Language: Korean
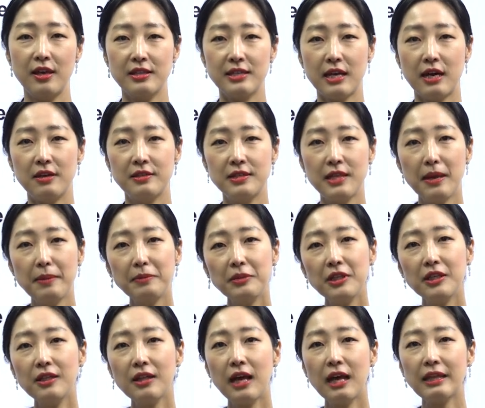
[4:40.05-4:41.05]
자,
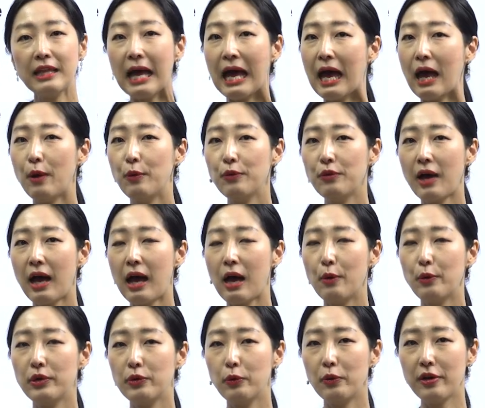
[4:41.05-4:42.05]
assembly란 how,
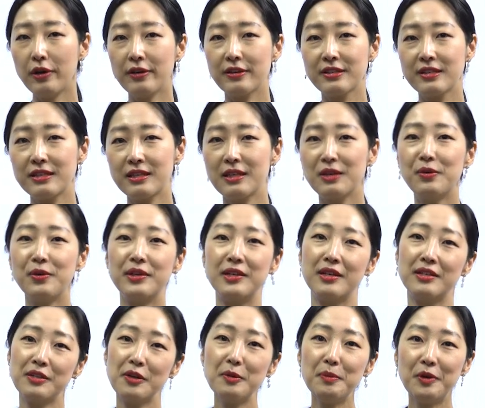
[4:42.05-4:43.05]
how it works 이거에
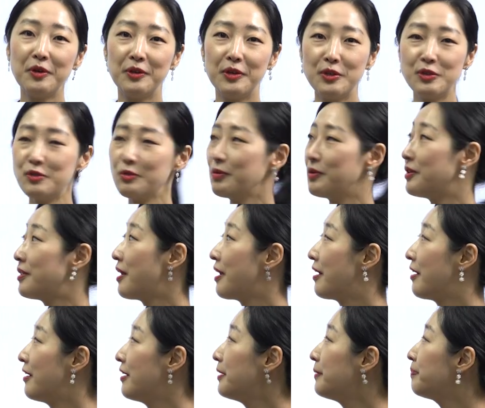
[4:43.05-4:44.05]
대해 설명을 해주고
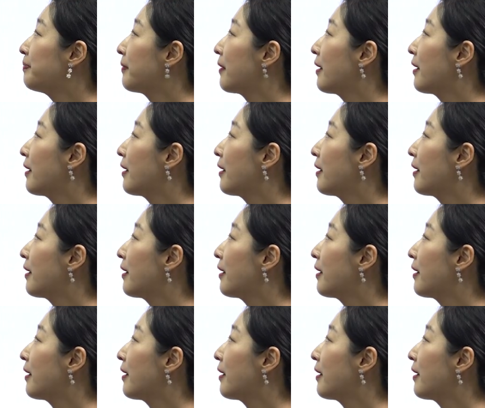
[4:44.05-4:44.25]
있네요.